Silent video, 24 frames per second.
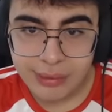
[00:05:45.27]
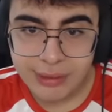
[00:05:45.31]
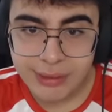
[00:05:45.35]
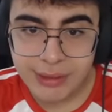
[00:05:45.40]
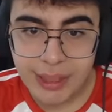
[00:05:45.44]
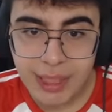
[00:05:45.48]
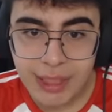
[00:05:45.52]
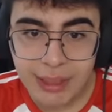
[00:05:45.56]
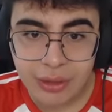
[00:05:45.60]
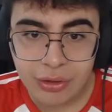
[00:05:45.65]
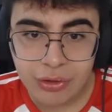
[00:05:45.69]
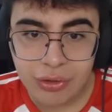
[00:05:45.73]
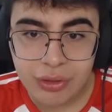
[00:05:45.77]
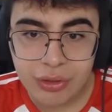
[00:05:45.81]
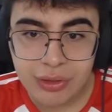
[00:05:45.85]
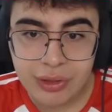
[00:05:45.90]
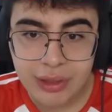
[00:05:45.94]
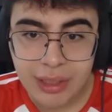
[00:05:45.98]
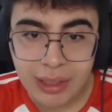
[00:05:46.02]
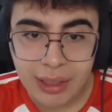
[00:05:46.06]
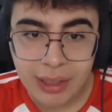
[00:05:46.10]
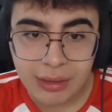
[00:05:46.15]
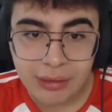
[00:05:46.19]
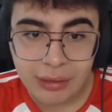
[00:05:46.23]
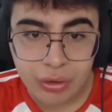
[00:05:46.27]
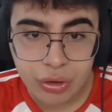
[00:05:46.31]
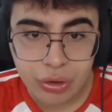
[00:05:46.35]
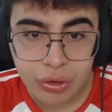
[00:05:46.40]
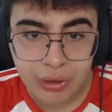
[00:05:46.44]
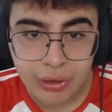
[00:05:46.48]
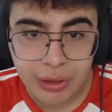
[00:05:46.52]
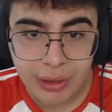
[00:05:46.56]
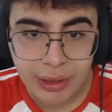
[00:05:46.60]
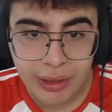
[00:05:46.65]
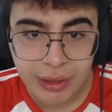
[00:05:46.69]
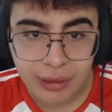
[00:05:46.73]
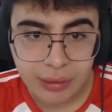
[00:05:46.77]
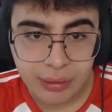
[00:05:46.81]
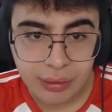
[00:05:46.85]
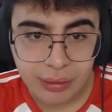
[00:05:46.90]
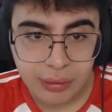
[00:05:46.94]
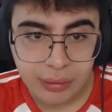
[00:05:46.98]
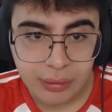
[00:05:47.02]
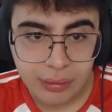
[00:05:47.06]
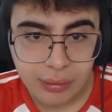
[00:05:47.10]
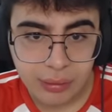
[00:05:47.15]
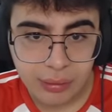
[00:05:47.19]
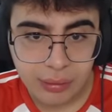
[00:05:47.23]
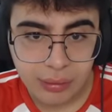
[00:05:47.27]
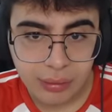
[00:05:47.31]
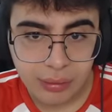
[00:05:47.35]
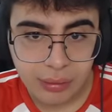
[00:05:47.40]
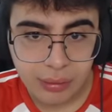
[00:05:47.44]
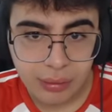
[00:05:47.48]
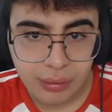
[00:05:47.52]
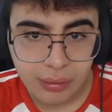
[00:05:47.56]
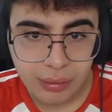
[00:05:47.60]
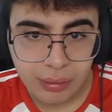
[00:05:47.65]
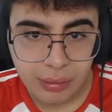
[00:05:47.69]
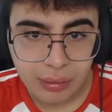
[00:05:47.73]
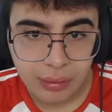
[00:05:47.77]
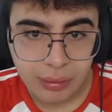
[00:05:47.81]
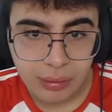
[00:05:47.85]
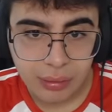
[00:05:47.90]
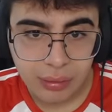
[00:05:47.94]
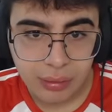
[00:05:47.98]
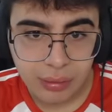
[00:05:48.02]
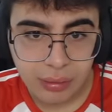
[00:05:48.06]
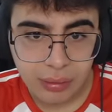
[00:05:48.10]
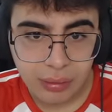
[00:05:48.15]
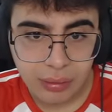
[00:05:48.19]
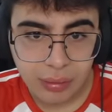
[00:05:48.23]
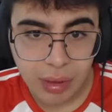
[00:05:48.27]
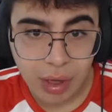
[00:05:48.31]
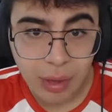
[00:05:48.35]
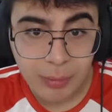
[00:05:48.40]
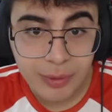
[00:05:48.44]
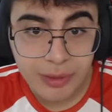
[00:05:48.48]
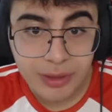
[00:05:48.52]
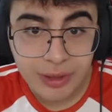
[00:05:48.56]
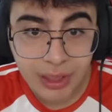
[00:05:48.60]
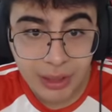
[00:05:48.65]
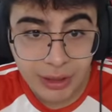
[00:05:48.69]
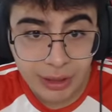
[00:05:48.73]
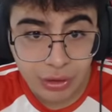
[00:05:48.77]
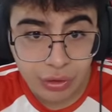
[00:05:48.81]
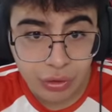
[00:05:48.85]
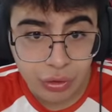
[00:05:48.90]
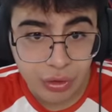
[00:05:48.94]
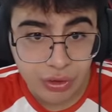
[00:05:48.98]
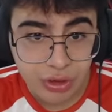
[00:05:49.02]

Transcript: Tren gidiyor, tren atla şu trene. Abi tren gidiyor